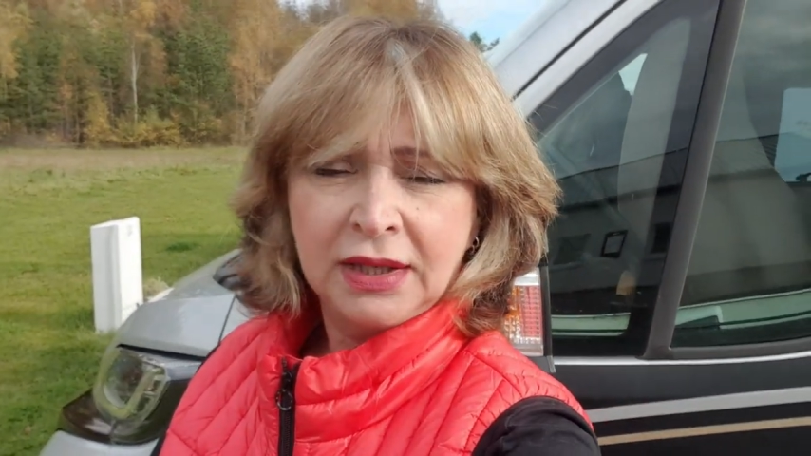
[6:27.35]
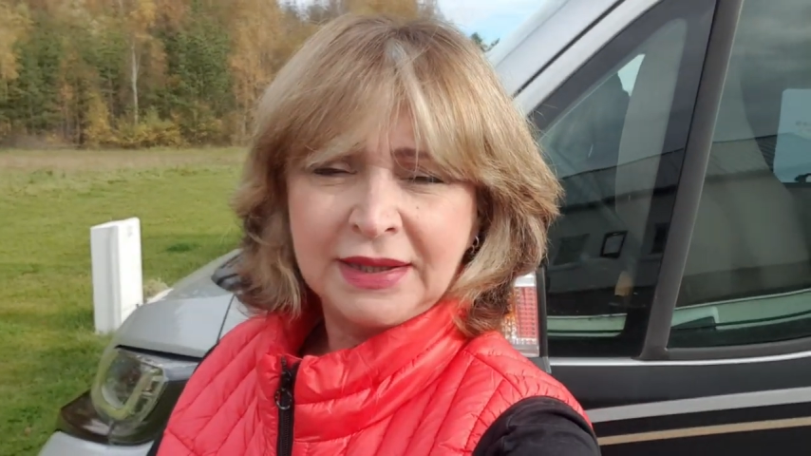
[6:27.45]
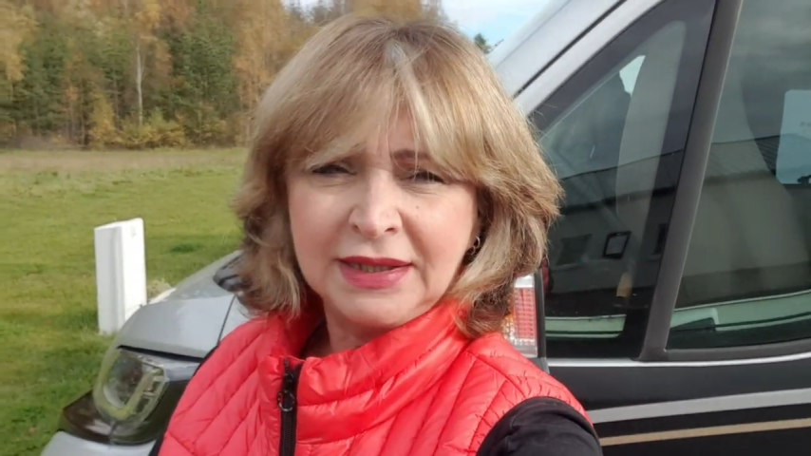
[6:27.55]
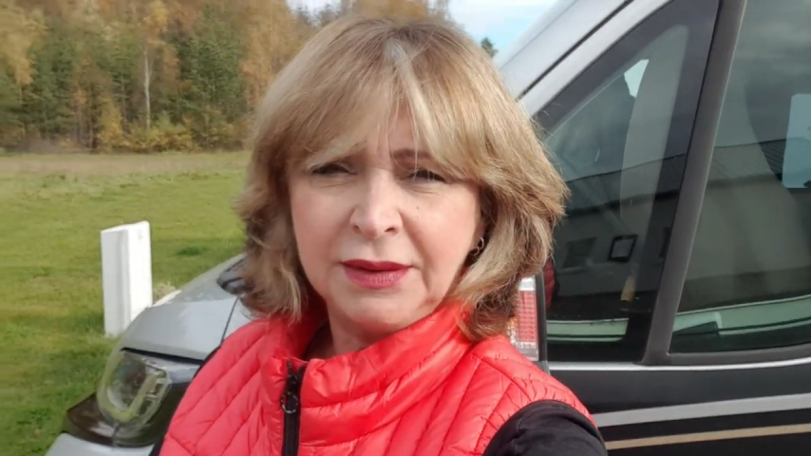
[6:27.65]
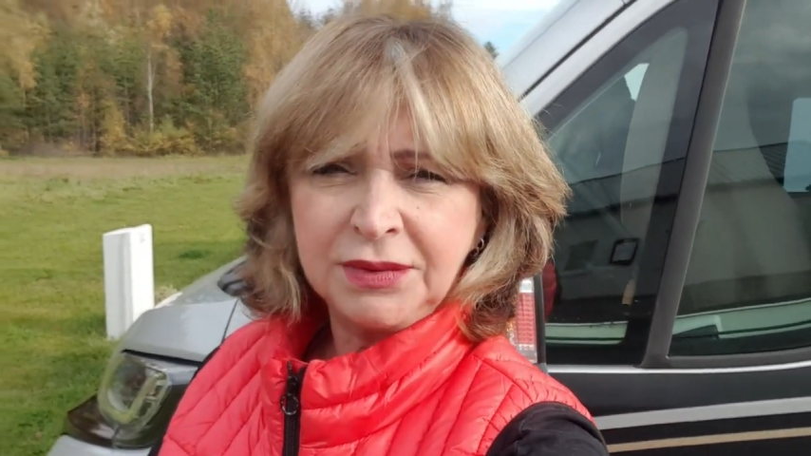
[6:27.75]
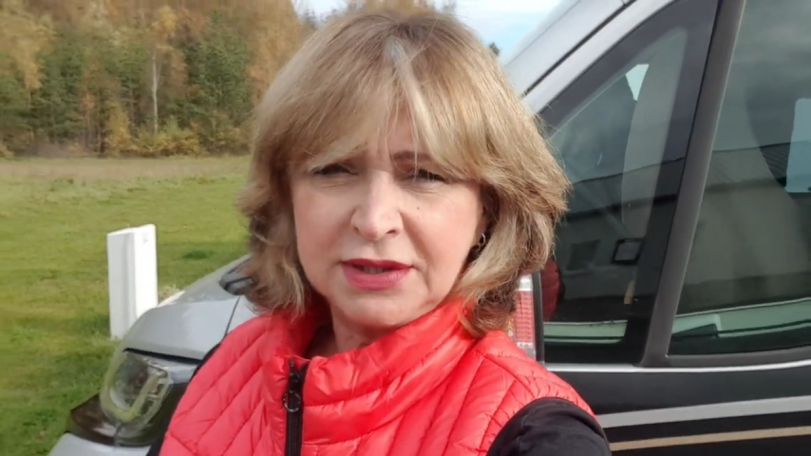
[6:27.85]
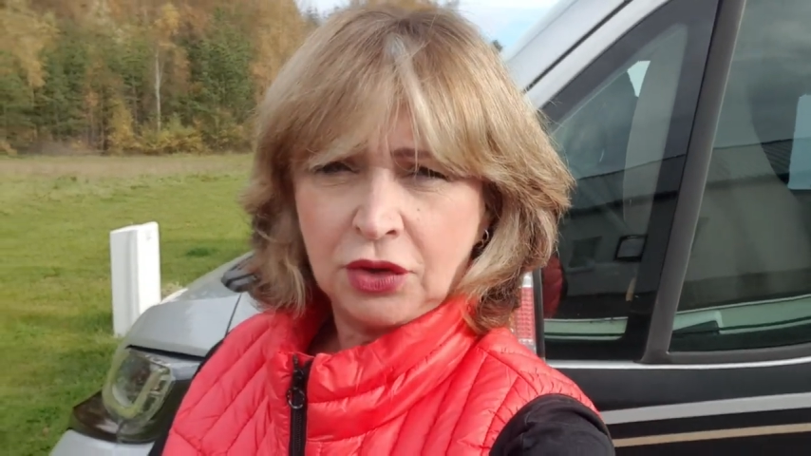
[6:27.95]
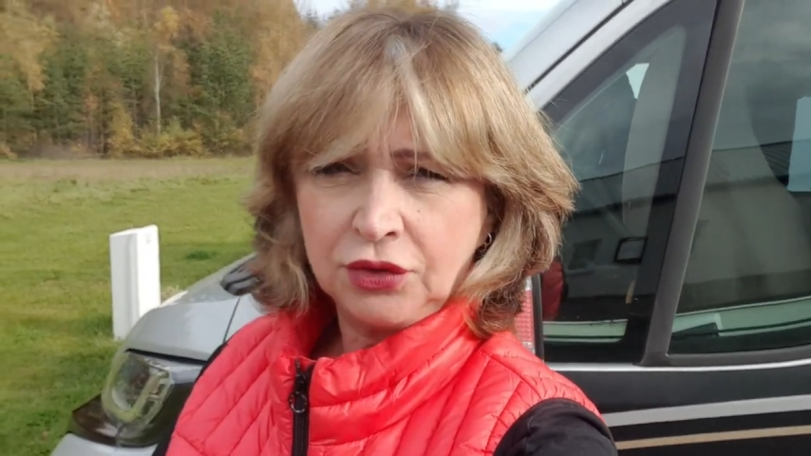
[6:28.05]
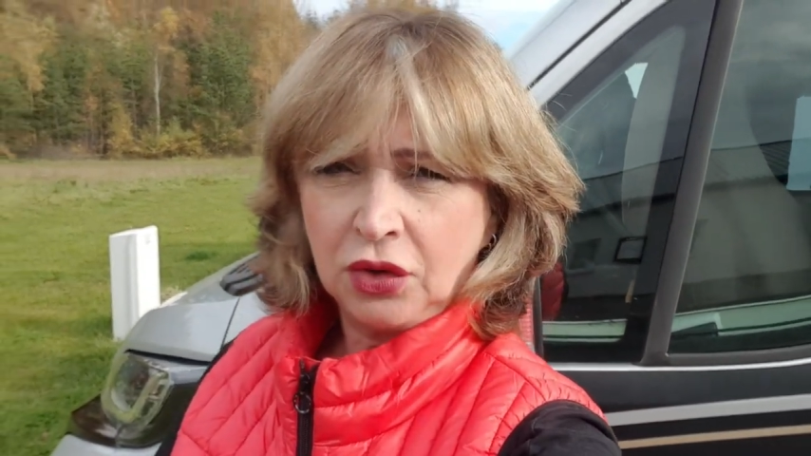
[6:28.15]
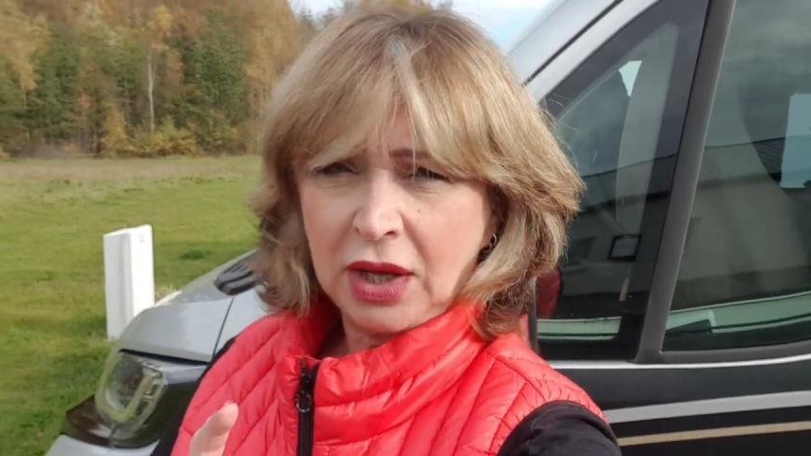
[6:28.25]
dann gibt es
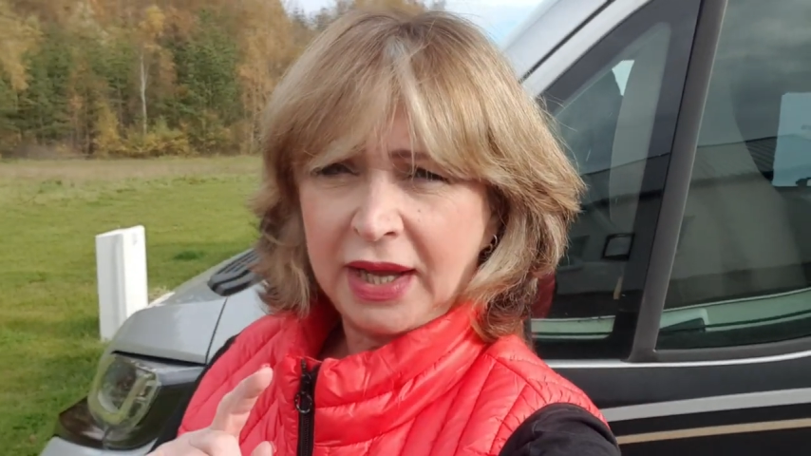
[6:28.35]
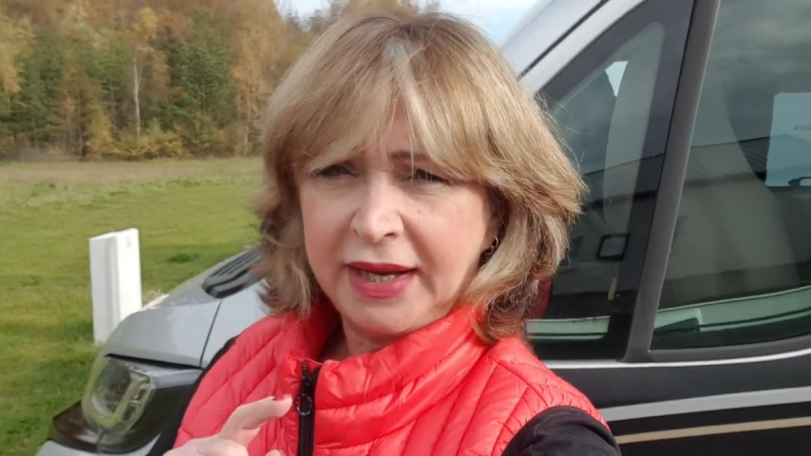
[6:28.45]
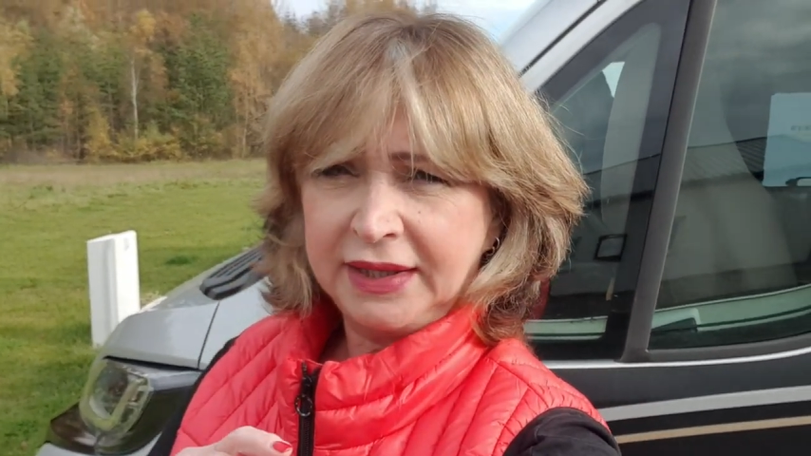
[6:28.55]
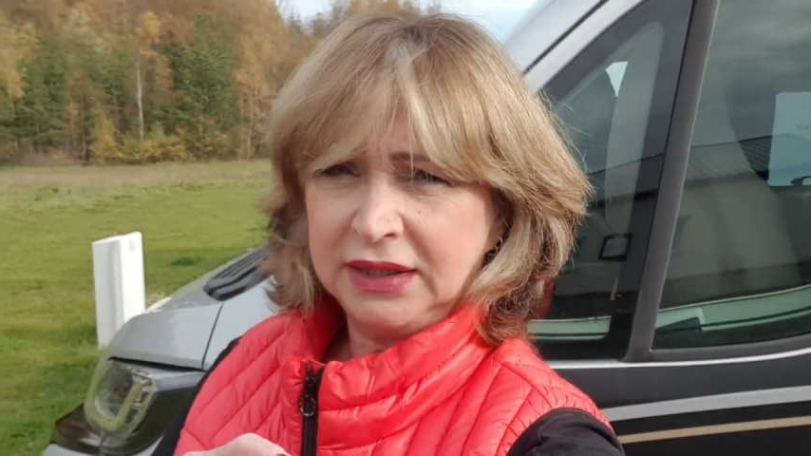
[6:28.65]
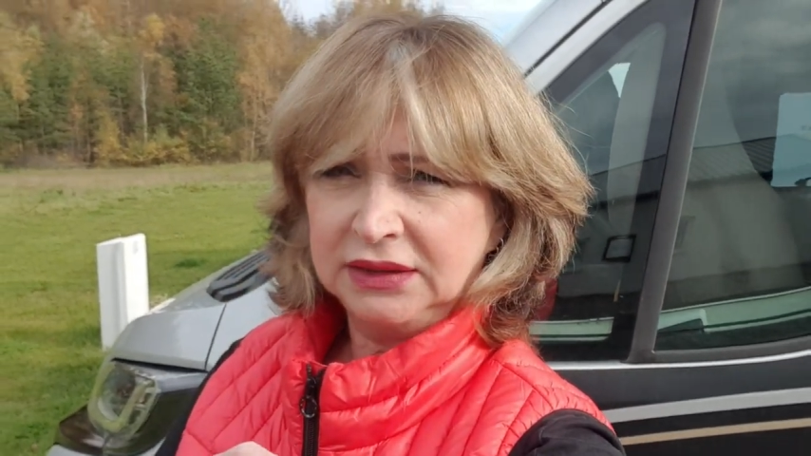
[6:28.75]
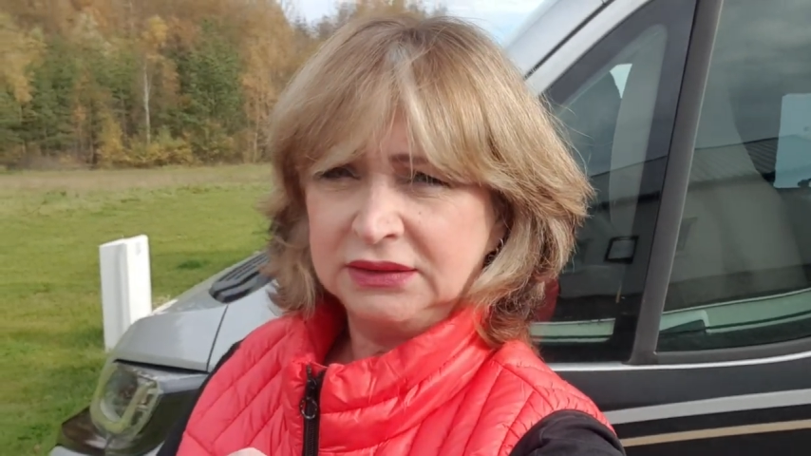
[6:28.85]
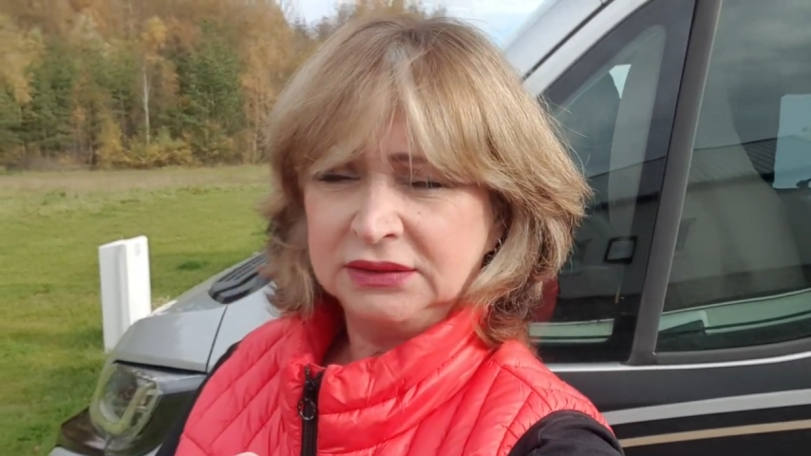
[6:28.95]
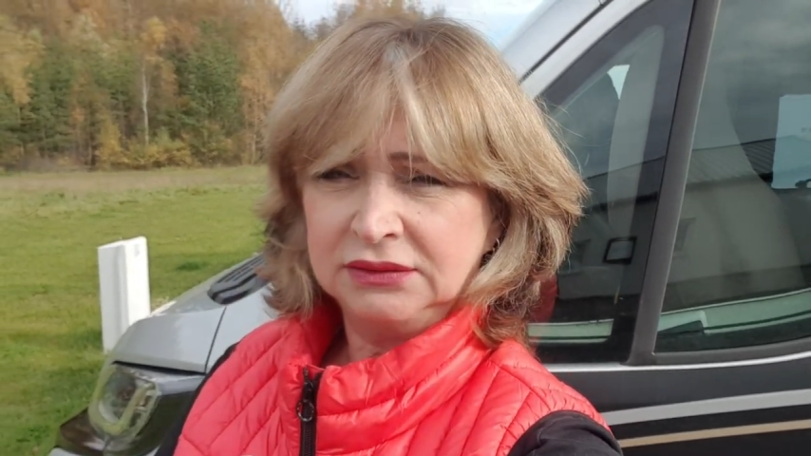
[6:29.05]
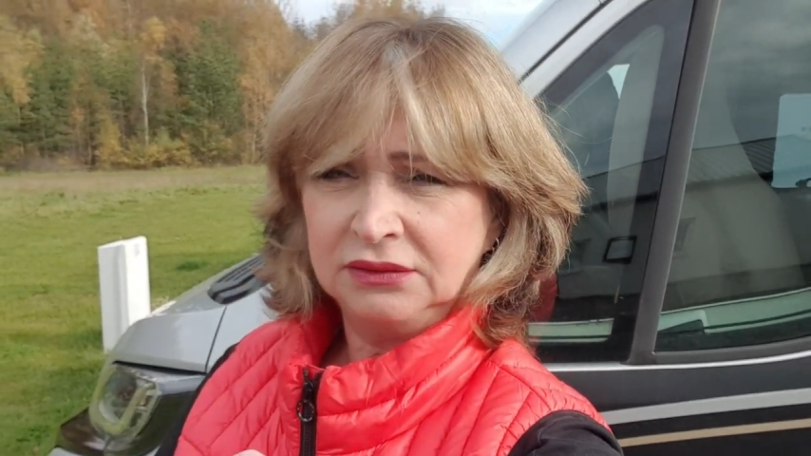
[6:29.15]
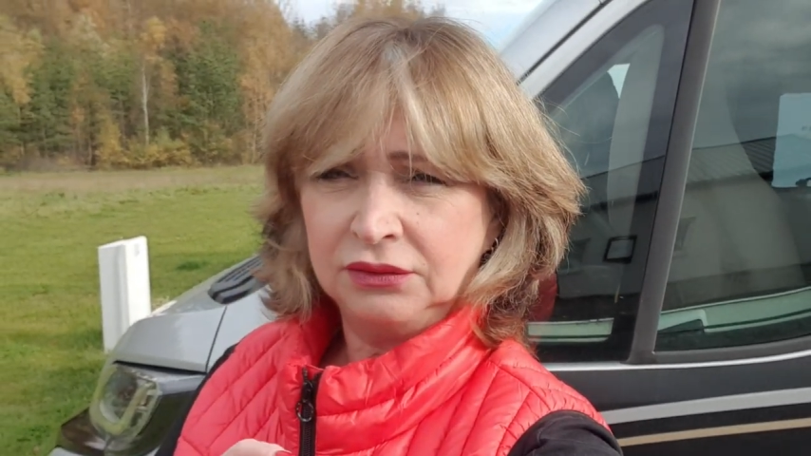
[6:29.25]
auch noch einen